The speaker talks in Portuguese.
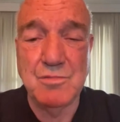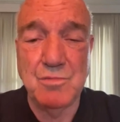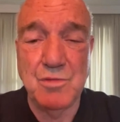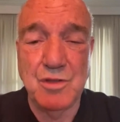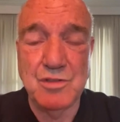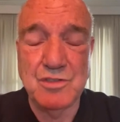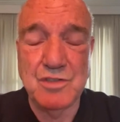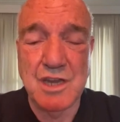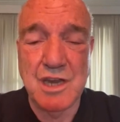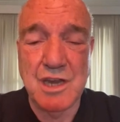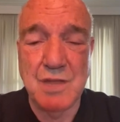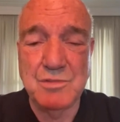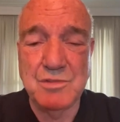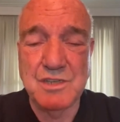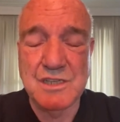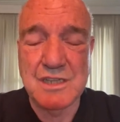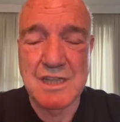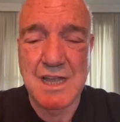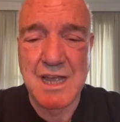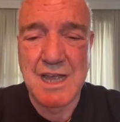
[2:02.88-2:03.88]
modo geral,
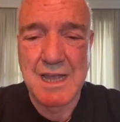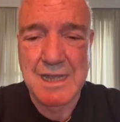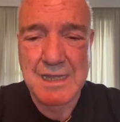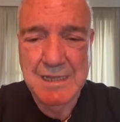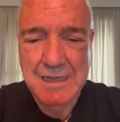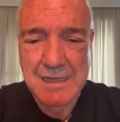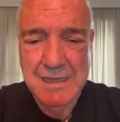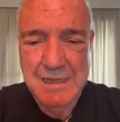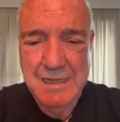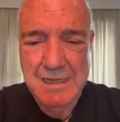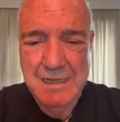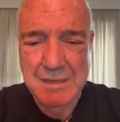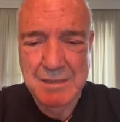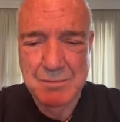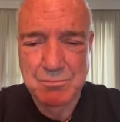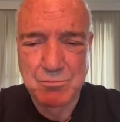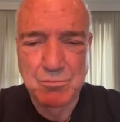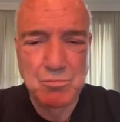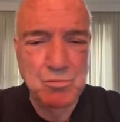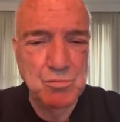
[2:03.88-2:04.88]
está é,
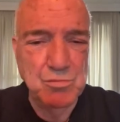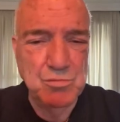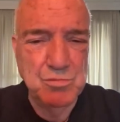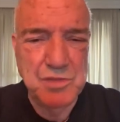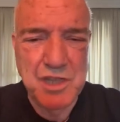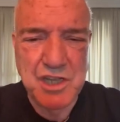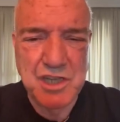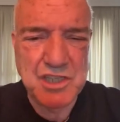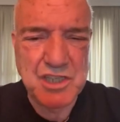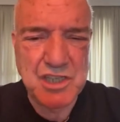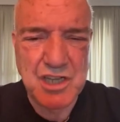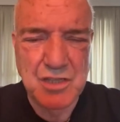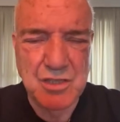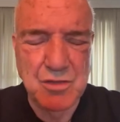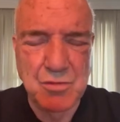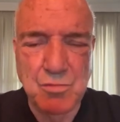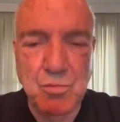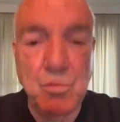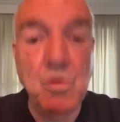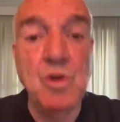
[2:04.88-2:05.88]

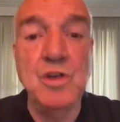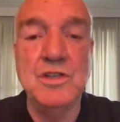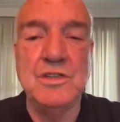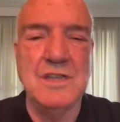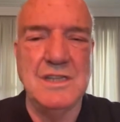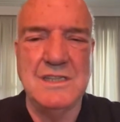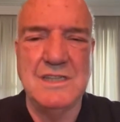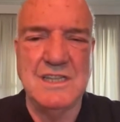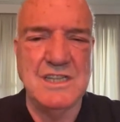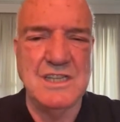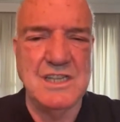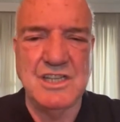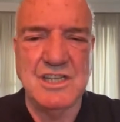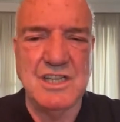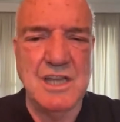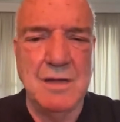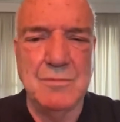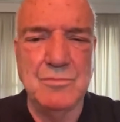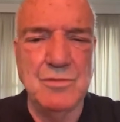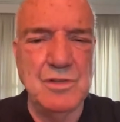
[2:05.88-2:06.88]
deixando muito a
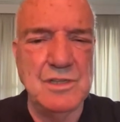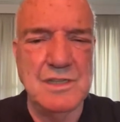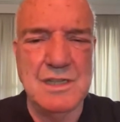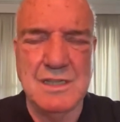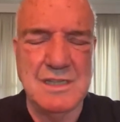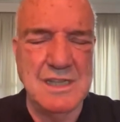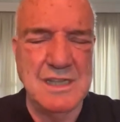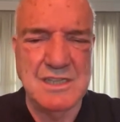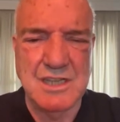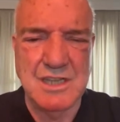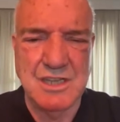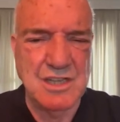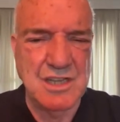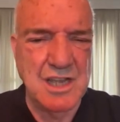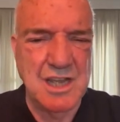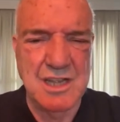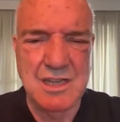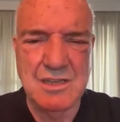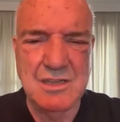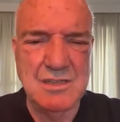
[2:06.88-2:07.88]
desejar, muito a
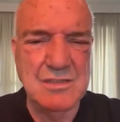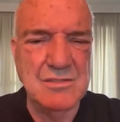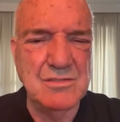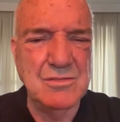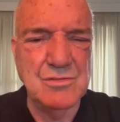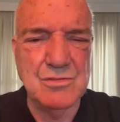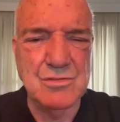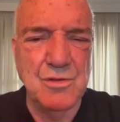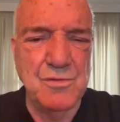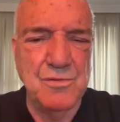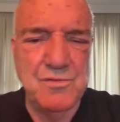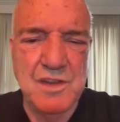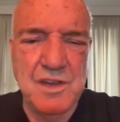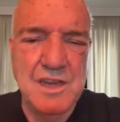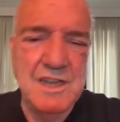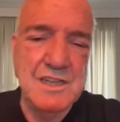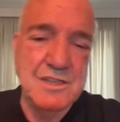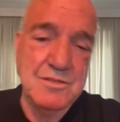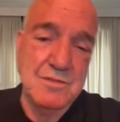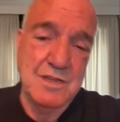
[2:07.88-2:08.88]
desejar. Eu não estou
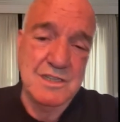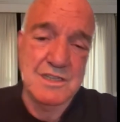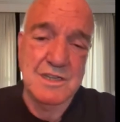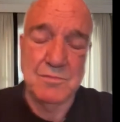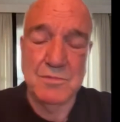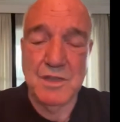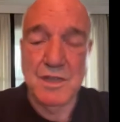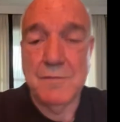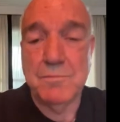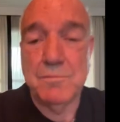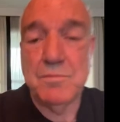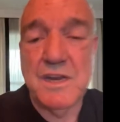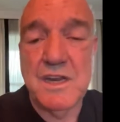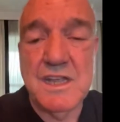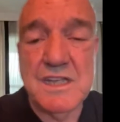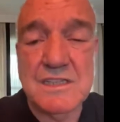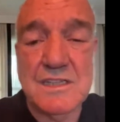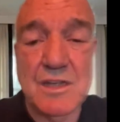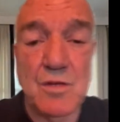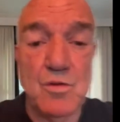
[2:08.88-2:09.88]
feliz com essa minha
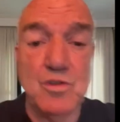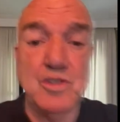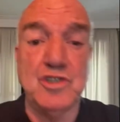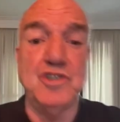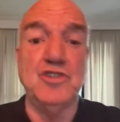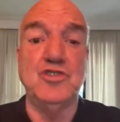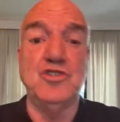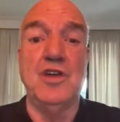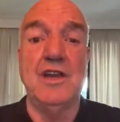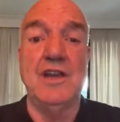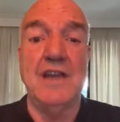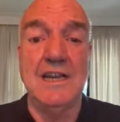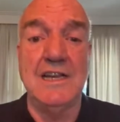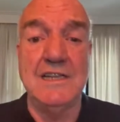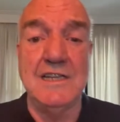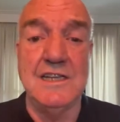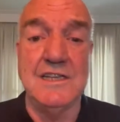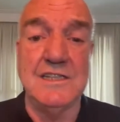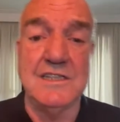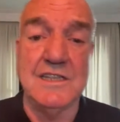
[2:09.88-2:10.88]
imprensa, com esses
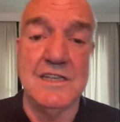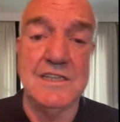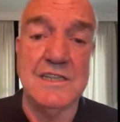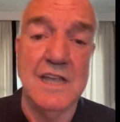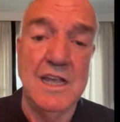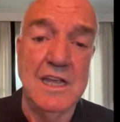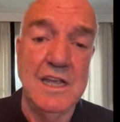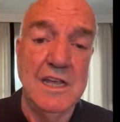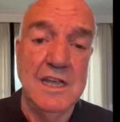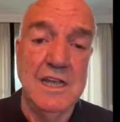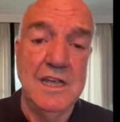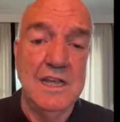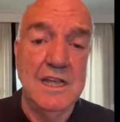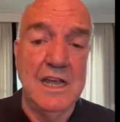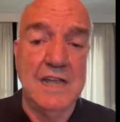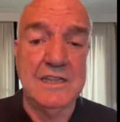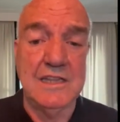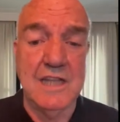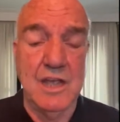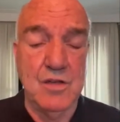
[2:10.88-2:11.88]
jornalistas,
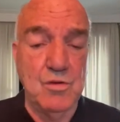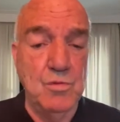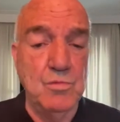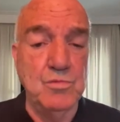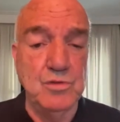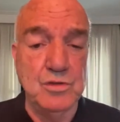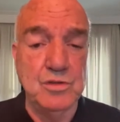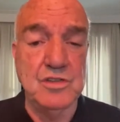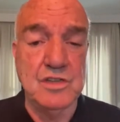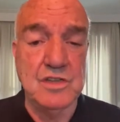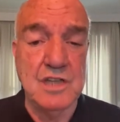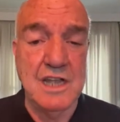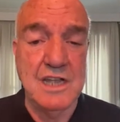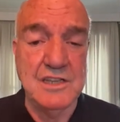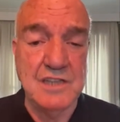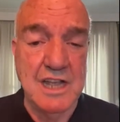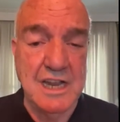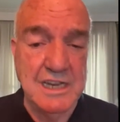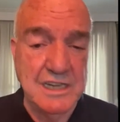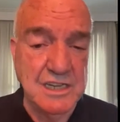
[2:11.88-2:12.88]
até com muitos
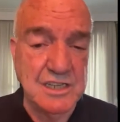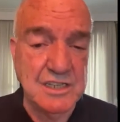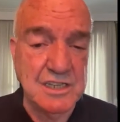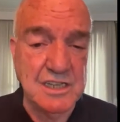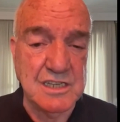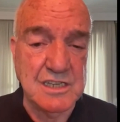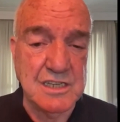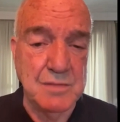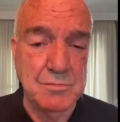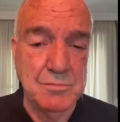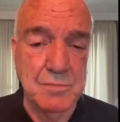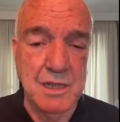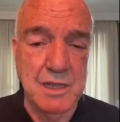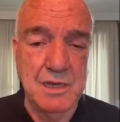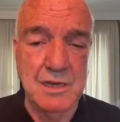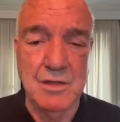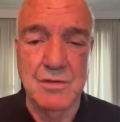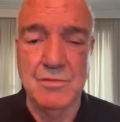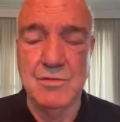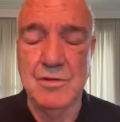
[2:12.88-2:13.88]
radialistas também,
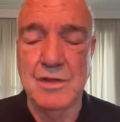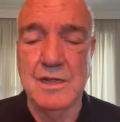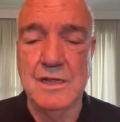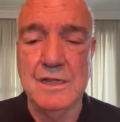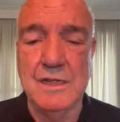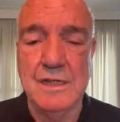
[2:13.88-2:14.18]
não, né?